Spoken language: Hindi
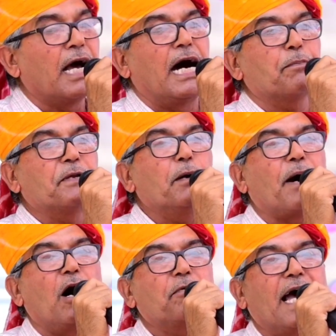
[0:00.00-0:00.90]
अपने
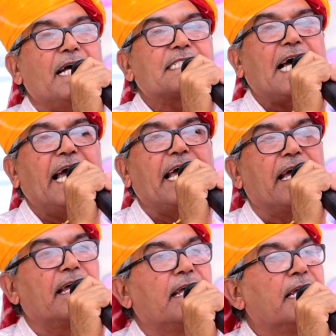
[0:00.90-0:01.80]
भावनाएं चाहे
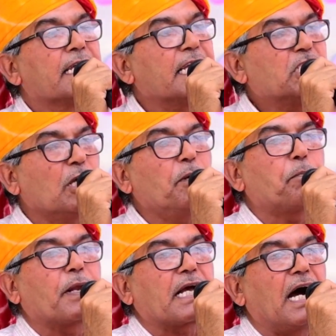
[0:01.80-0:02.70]
किसी भी
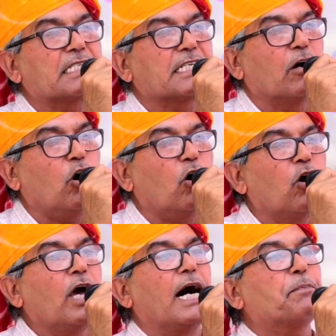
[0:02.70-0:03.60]
प्रकार से हो
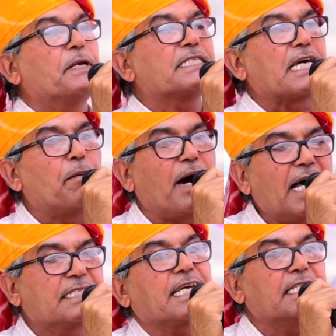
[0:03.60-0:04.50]
अपने
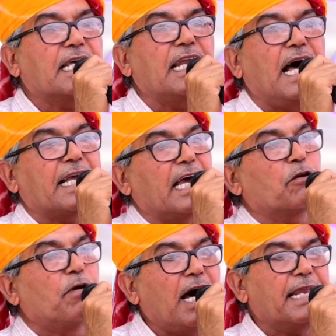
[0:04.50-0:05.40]
समाज के अंदर लाकर
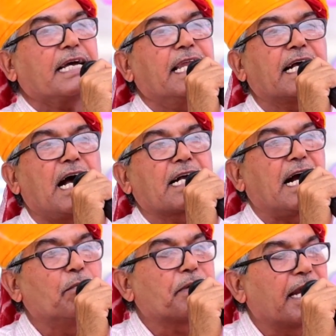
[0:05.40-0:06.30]
वहां रखने का
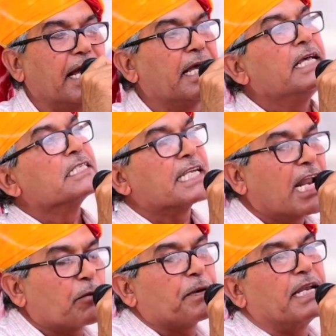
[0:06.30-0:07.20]
काम करें
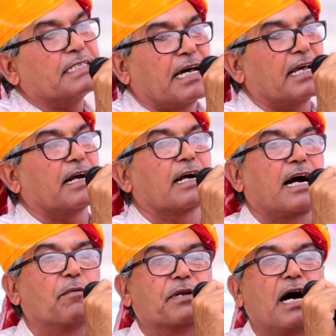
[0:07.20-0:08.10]
सड़क पे ले जाने का
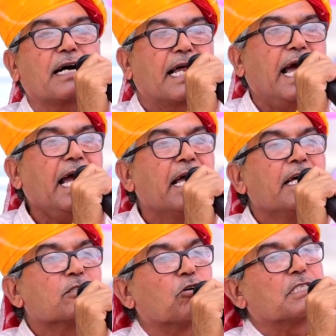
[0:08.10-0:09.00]
काम ना
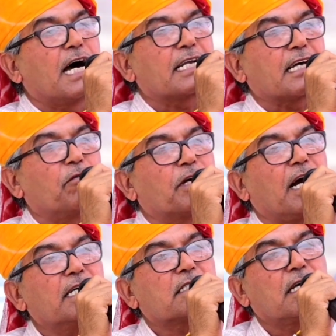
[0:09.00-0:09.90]
करें तो जात का
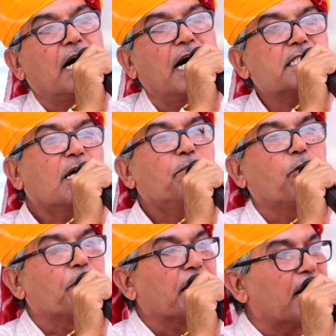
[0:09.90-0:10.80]
विकास हर संभव
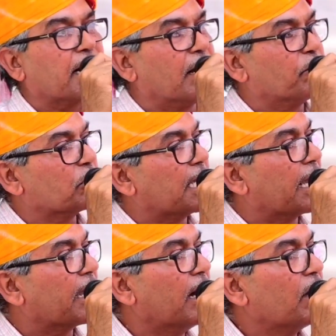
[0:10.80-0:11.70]
होने का काम हो
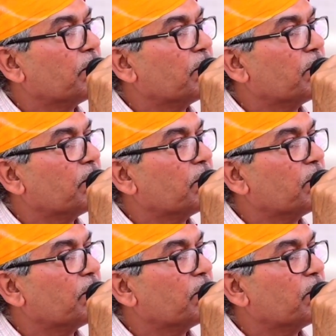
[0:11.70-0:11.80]
जाएगा